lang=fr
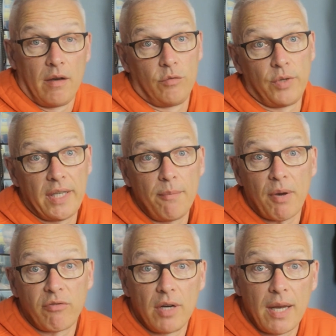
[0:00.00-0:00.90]
Vous voyez,
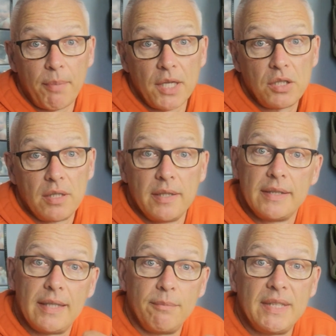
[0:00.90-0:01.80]
parfois la pêche,
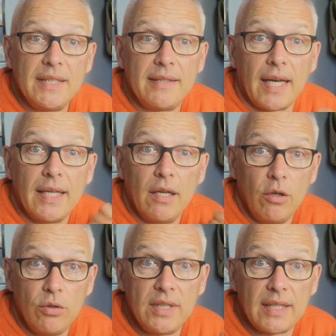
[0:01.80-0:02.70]
c'est un petit détail,
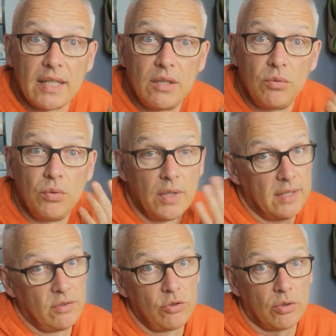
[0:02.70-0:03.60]
le détail qui tue,
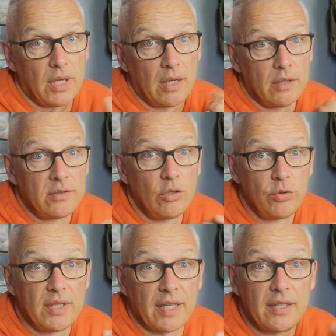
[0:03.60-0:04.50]
et ce jour-là, c'est le
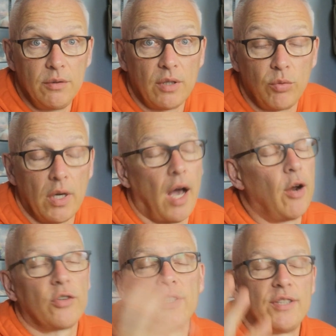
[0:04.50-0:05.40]
détail qui nous a tué.
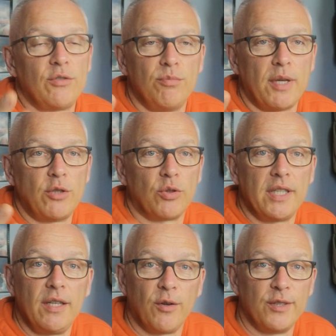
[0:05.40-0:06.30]
Alors c'était une belle
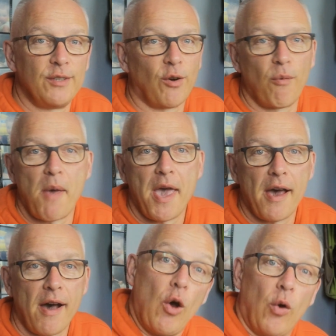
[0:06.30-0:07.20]
journée, on était en
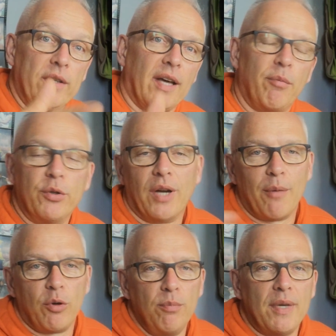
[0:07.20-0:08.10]
mer, on était un peu dans la
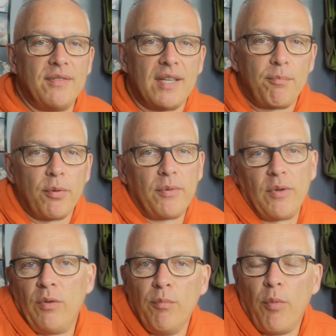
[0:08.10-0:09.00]
brume, mais il
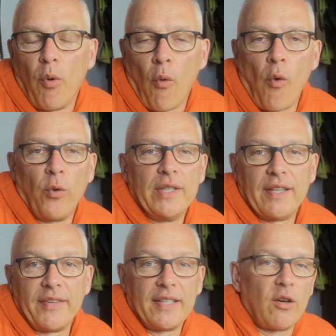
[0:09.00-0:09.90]
bon, on
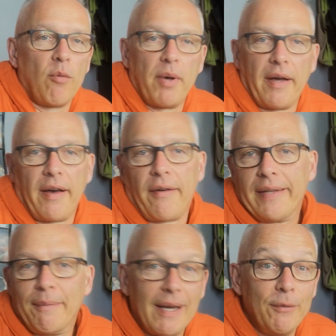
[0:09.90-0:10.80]
était avec des copains,
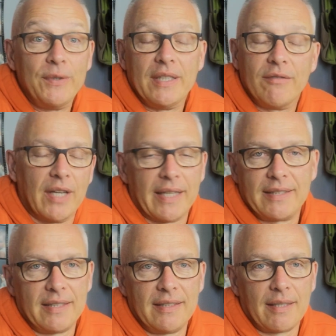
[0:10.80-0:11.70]
on a mis la musique, voilà,
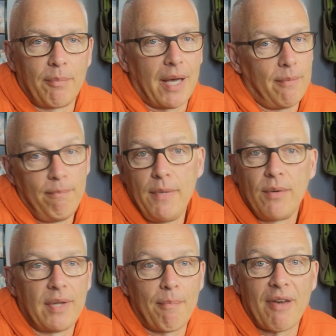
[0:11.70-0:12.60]
c'était sympa, mais
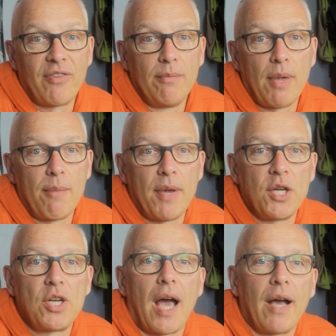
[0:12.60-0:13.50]
on n'a pas fait une belle
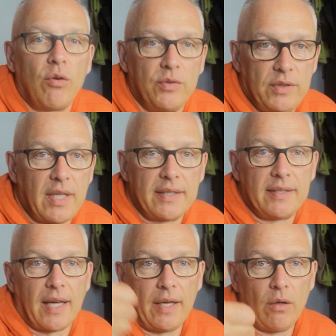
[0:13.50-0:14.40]
pêche à cause d'un
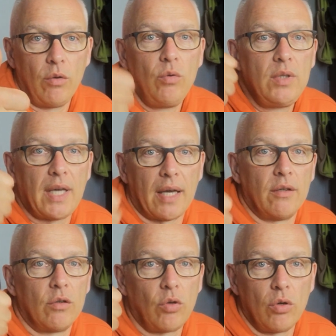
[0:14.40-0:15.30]
détail, une
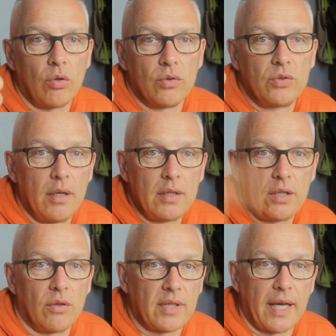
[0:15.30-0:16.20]
canne trop grosse
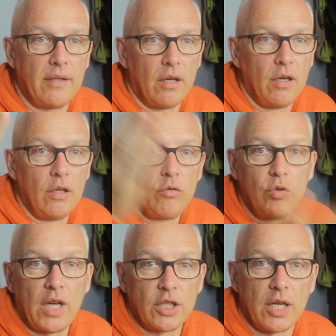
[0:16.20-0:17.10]
qui entraîne
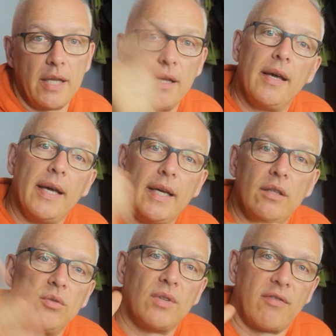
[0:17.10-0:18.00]
toute la chaîne et
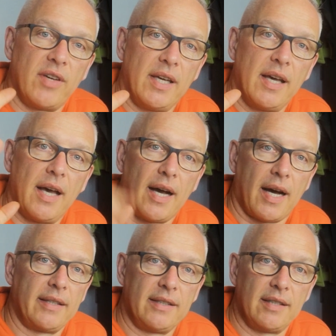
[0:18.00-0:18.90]
qui nous a fait
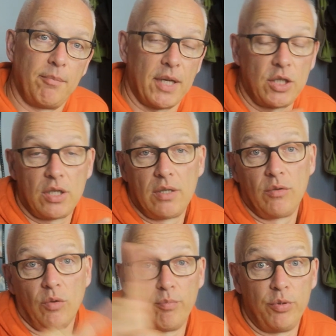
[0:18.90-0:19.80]
rater cette pêche.
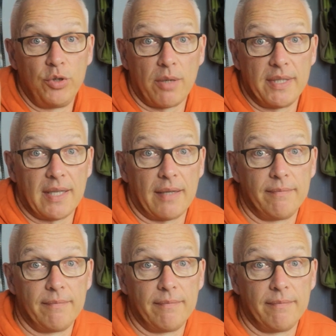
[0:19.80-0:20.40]
Donc plus jamais ça.